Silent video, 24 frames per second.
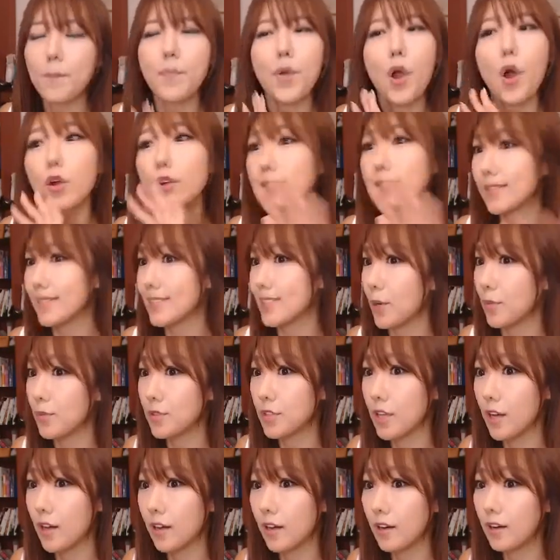별 뜻이
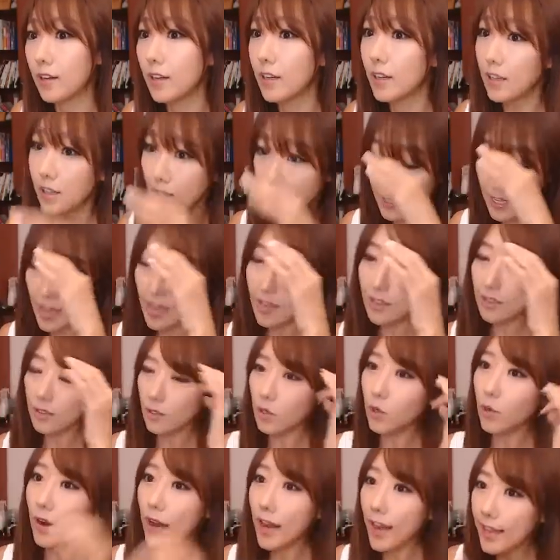없어요. 그냥
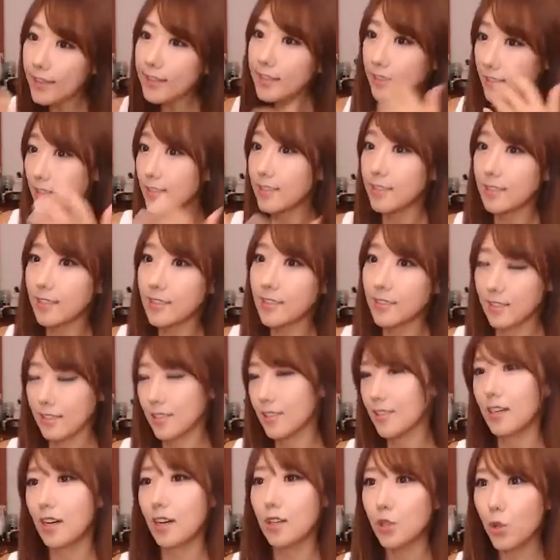돌아가는 일들,
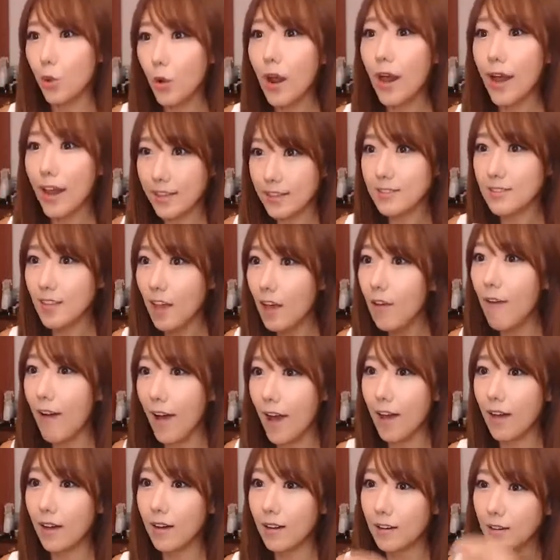돌아가는
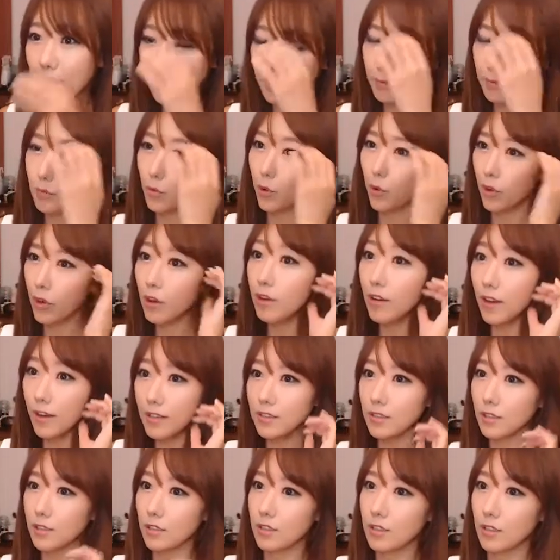상황, 뭐 여러
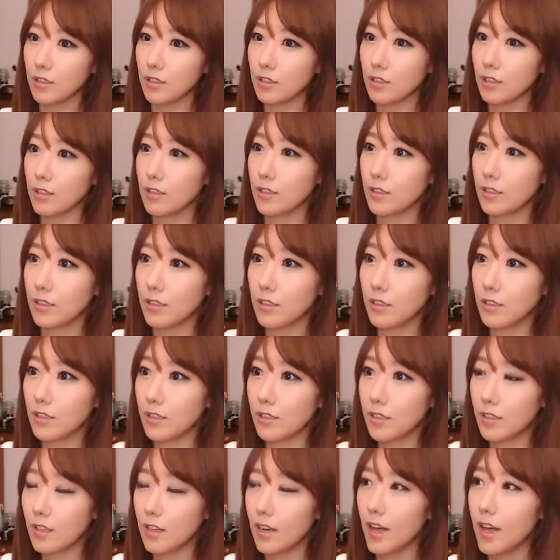가지 것들.
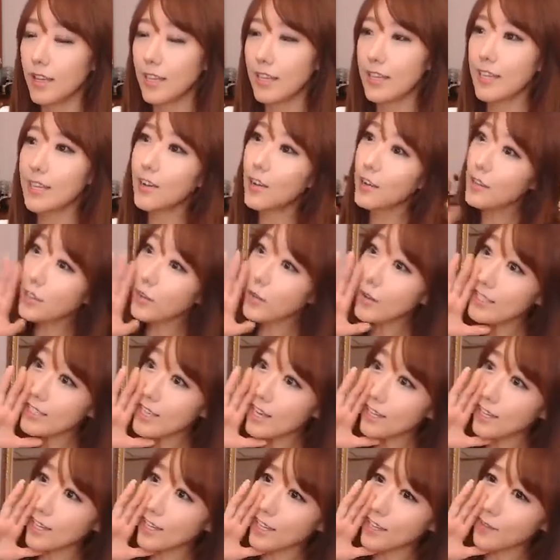이건희
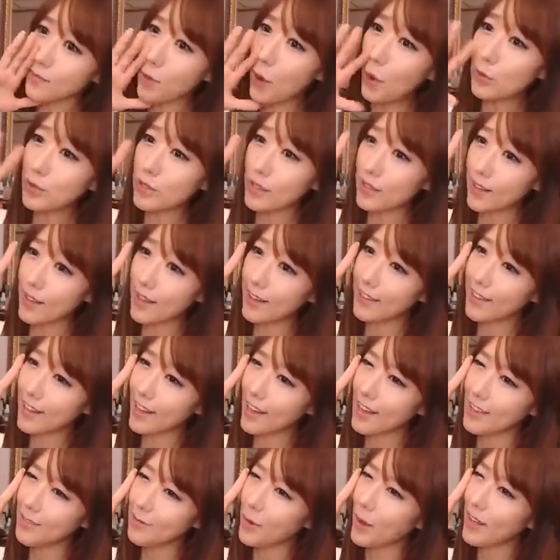회장님 별비전한
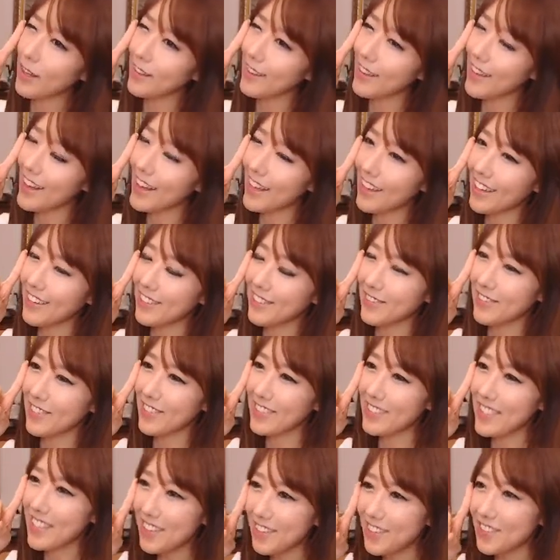게 팬가입
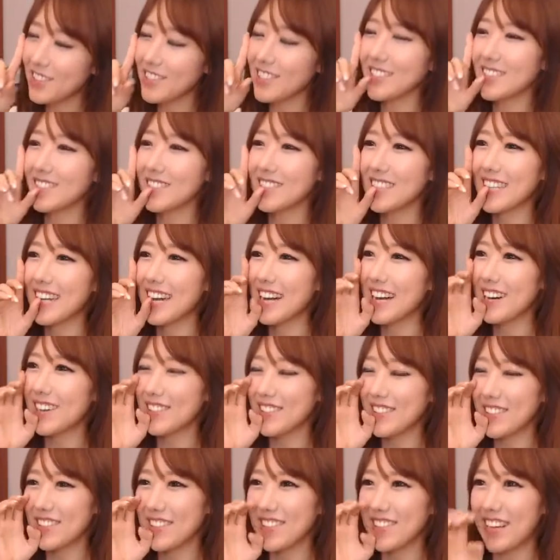회장님
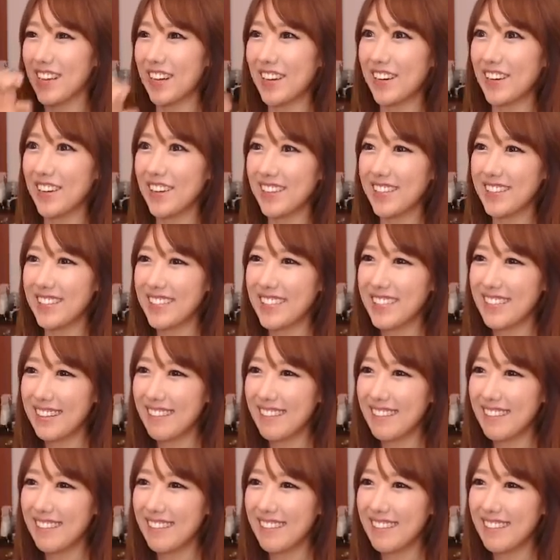오셨습니까? 어서 오세요.